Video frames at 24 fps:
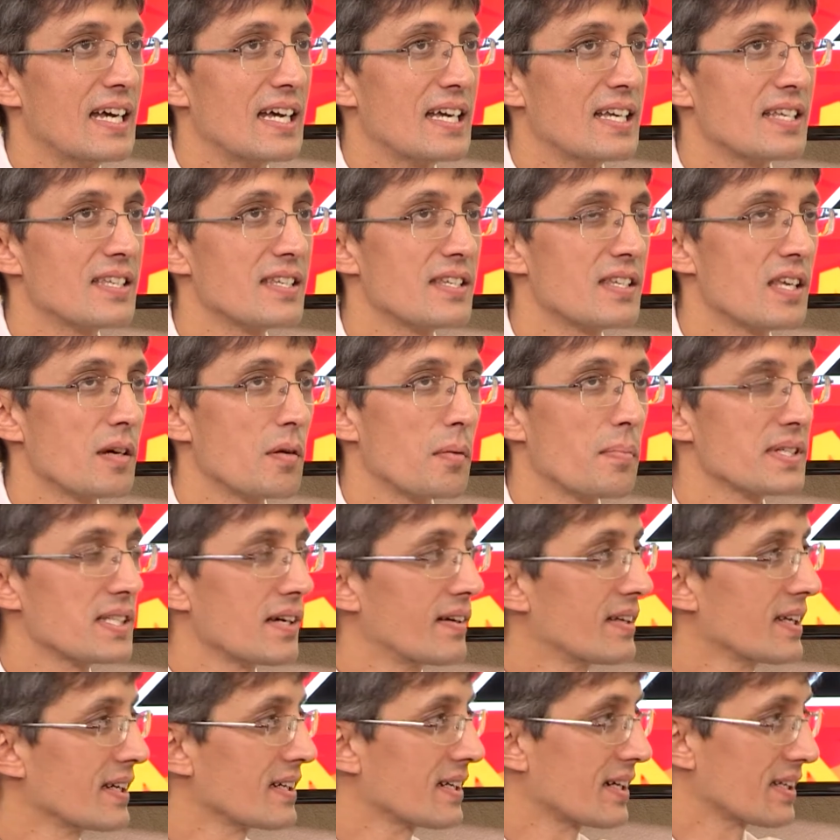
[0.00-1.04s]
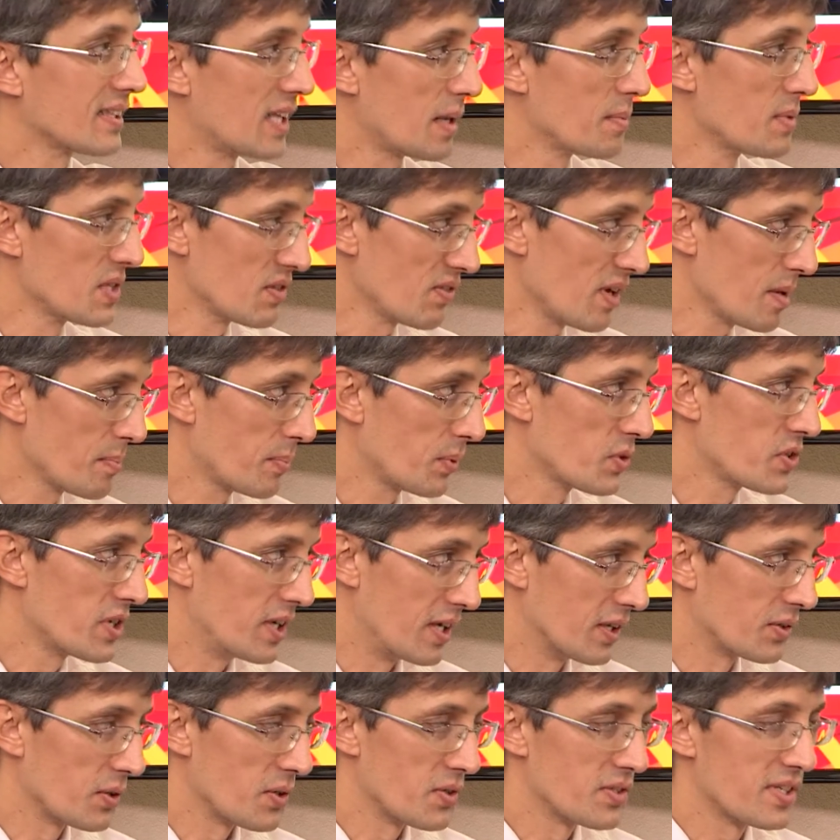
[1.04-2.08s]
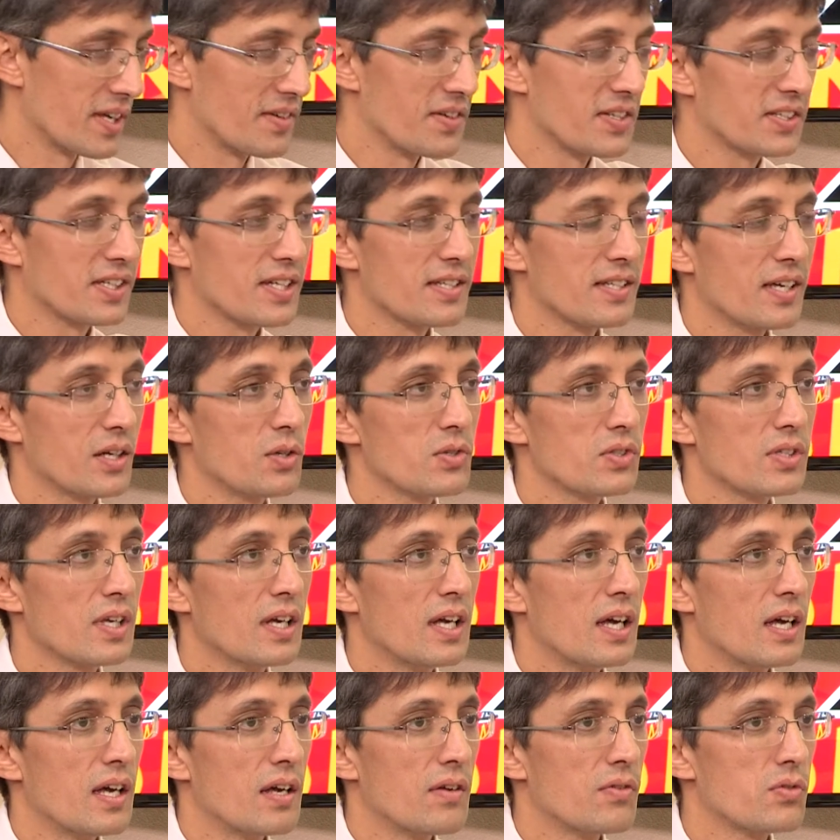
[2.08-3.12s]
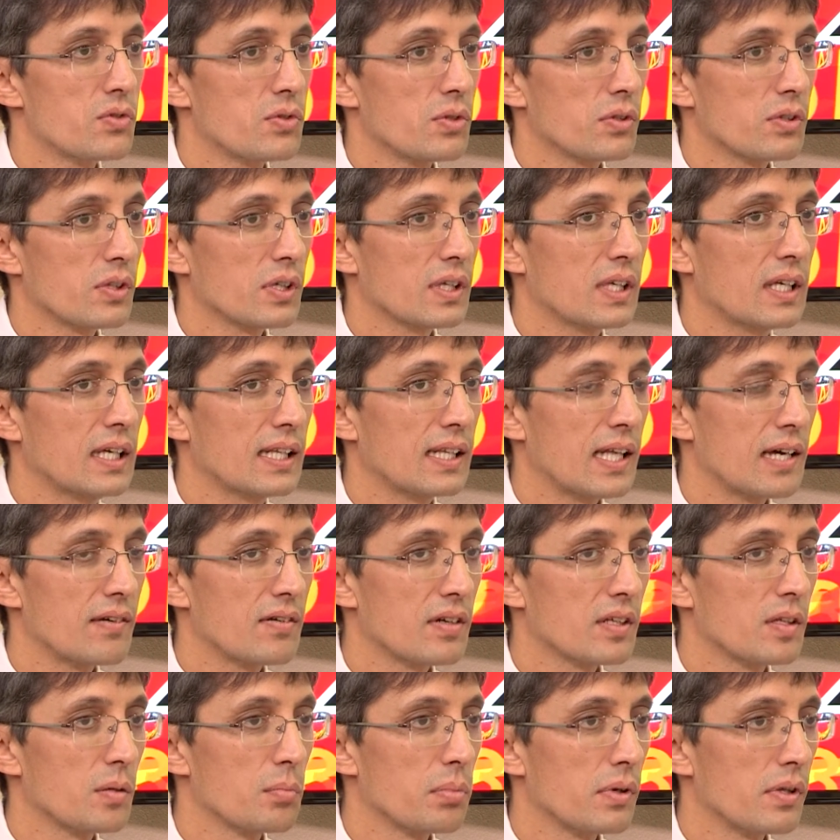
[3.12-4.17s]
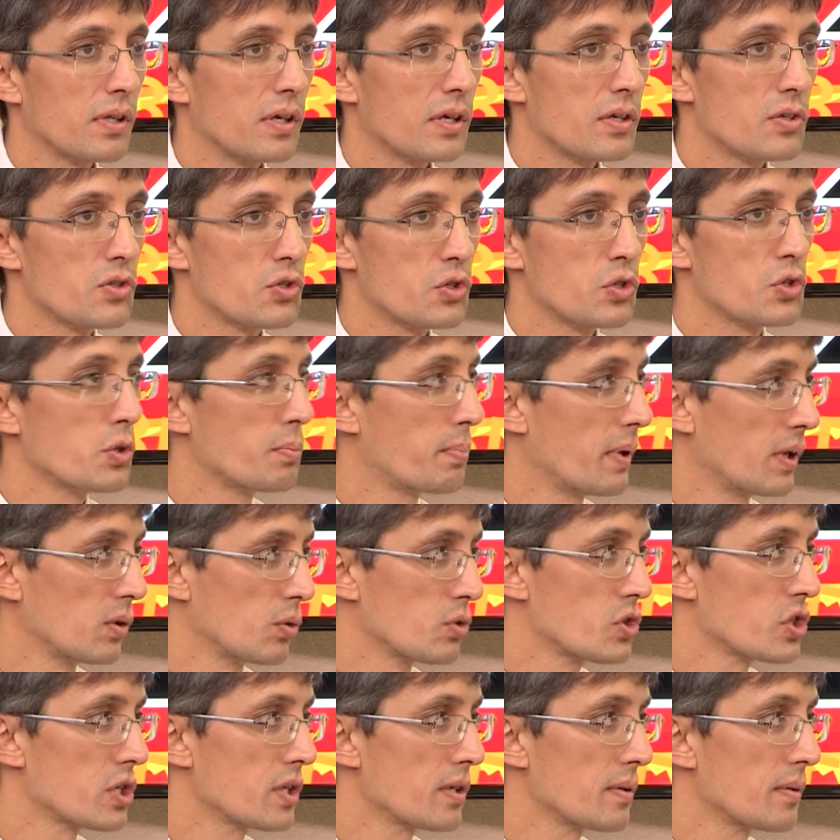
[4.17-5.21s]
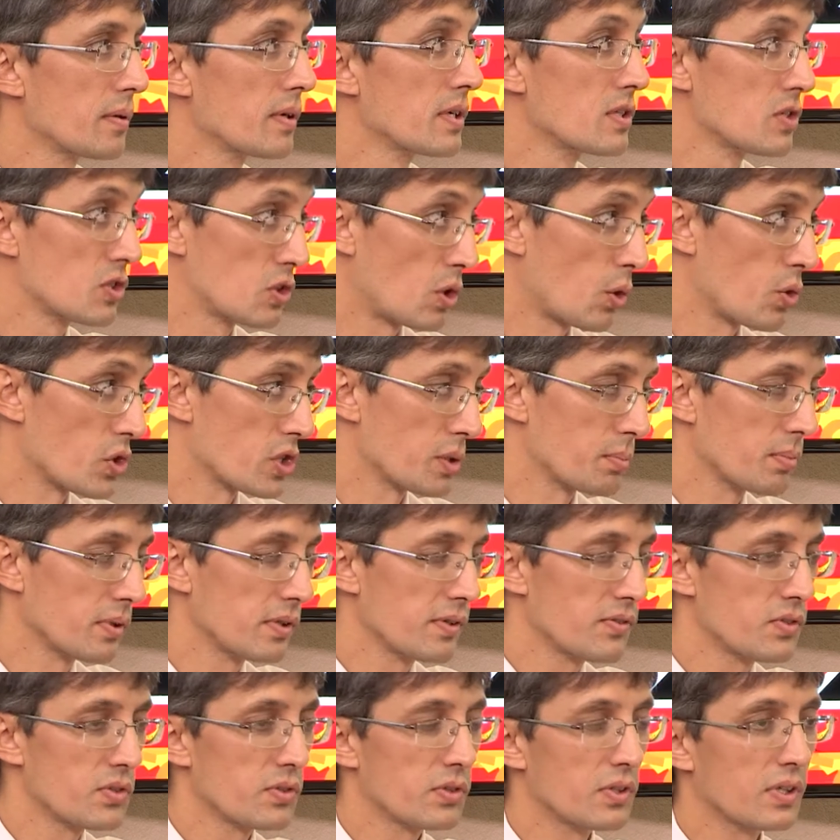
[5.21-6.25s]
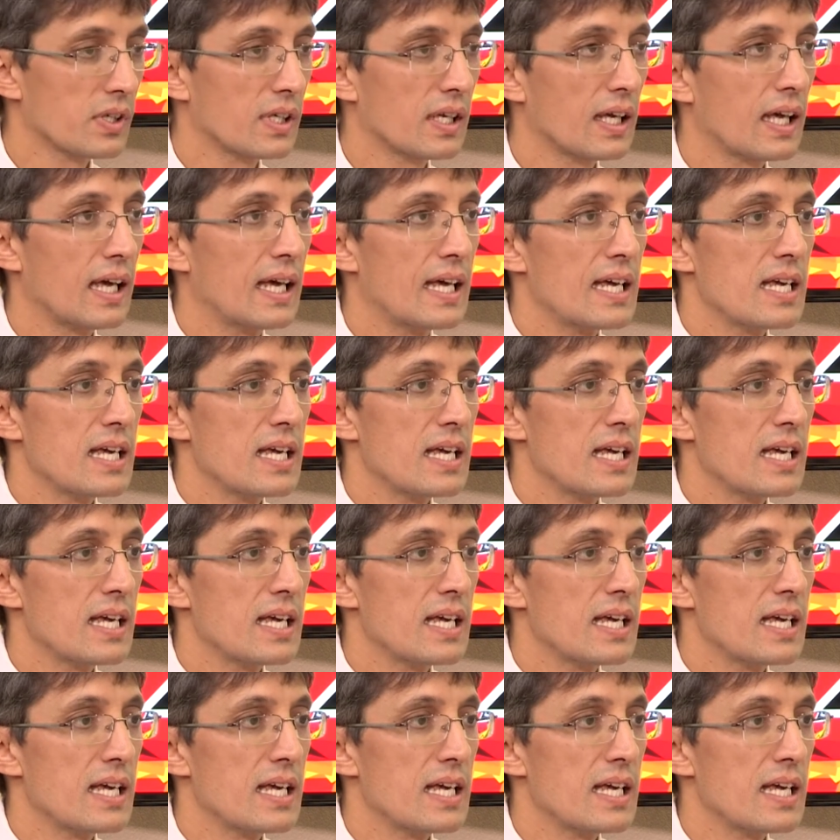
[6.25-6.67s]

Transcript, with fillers: система образования, когда мы с вами получали, то есть Советский Союз, все-таки, наверное, была чуть-чуть получше, строже было все-таки.